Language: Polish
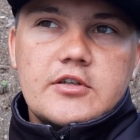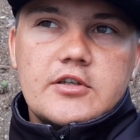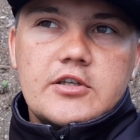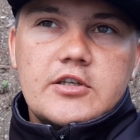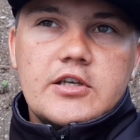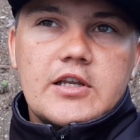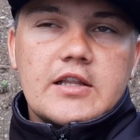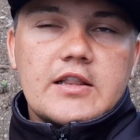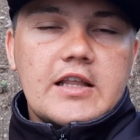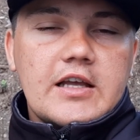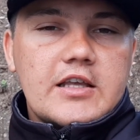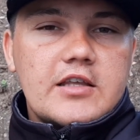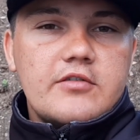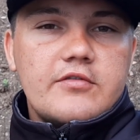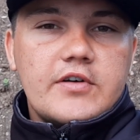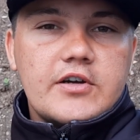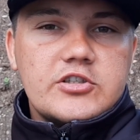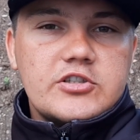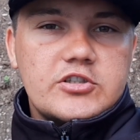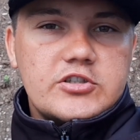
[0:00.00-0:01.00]
i na takim
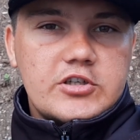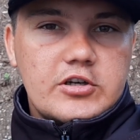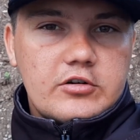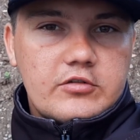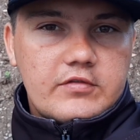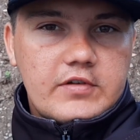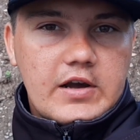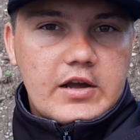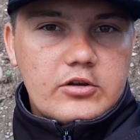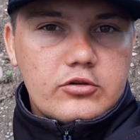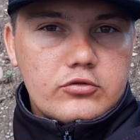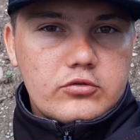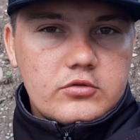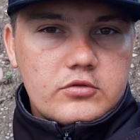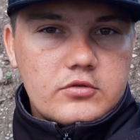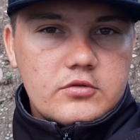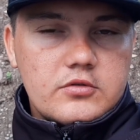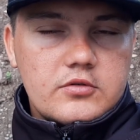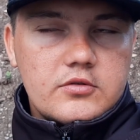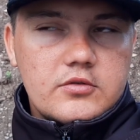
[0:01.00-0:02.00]
właśnie
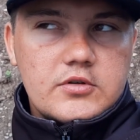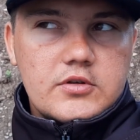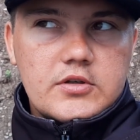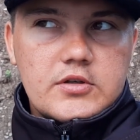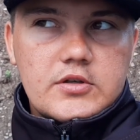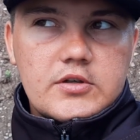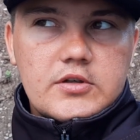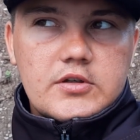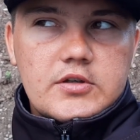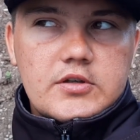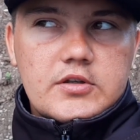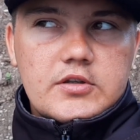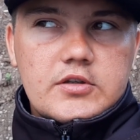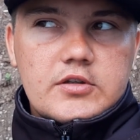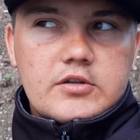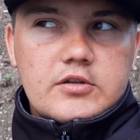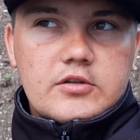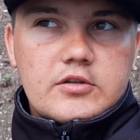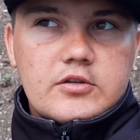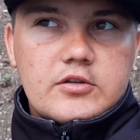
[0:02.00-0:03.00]
żerowaniu
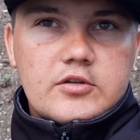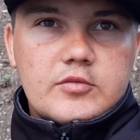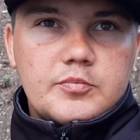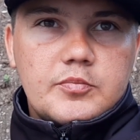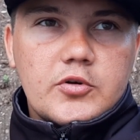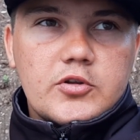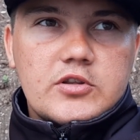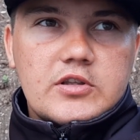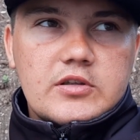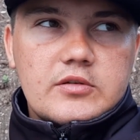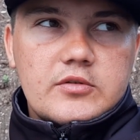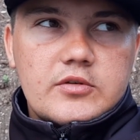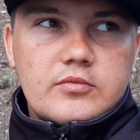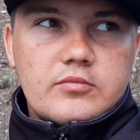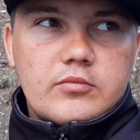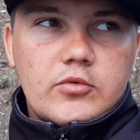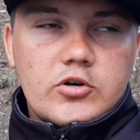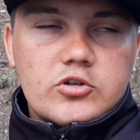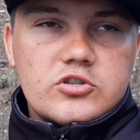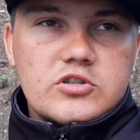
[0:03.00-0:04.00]
pod, e,
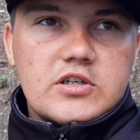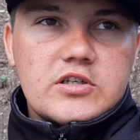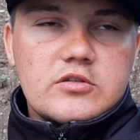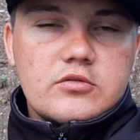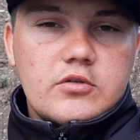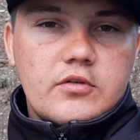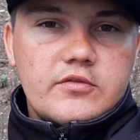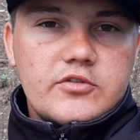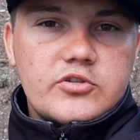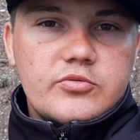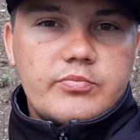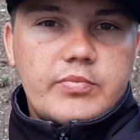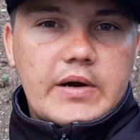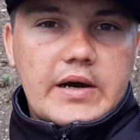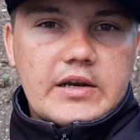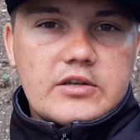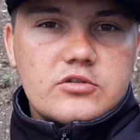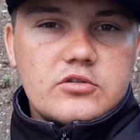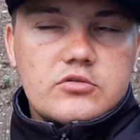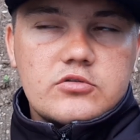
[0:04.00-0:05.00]
można złowić
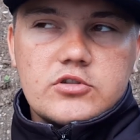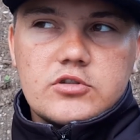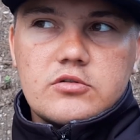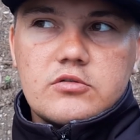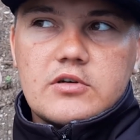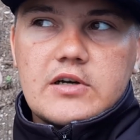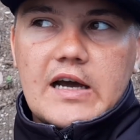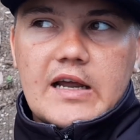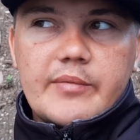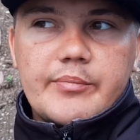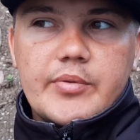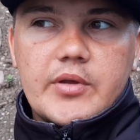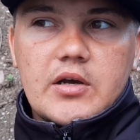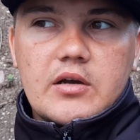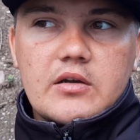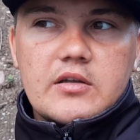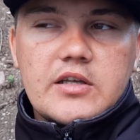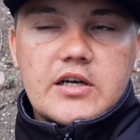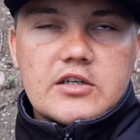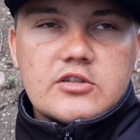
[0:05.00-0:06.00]
bardzo dużego
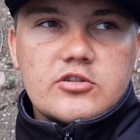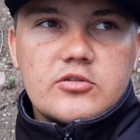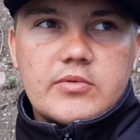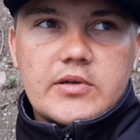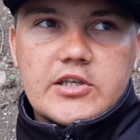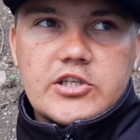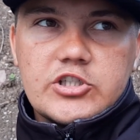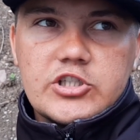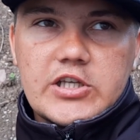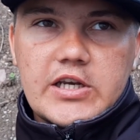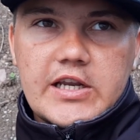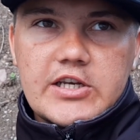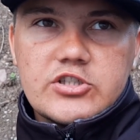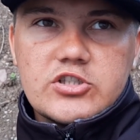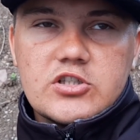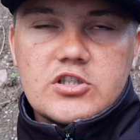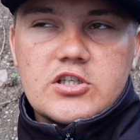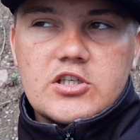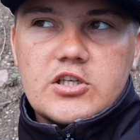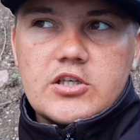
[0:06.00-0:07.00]
karpia. Jak są jakieś
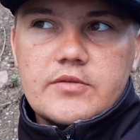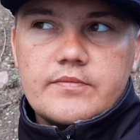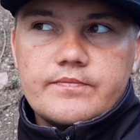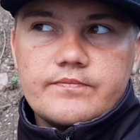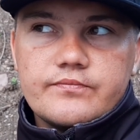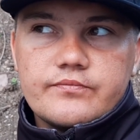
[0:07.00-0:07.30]
resztki,